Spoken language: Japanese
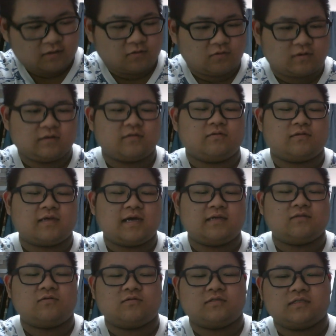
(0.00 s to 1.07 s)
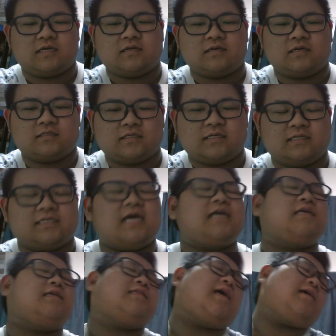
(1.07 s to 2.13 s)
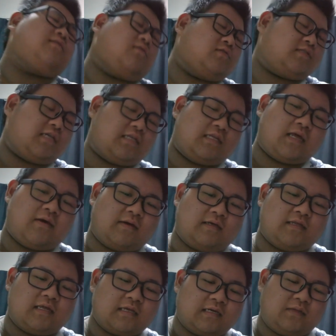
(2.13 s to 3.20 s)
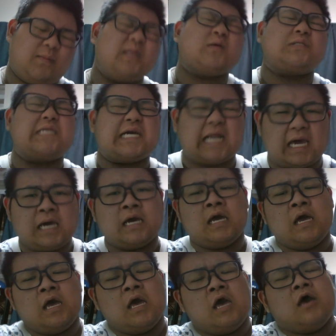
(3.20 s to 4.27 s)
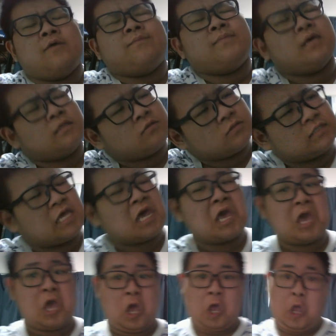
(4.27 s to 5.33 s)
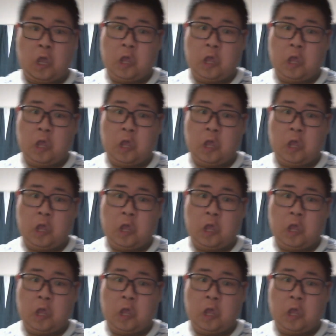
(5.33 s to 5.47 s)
俺のタイトルつけるかつけない。最近タイトルつけてないわけなんでかってめんどくせえからめんどくせえ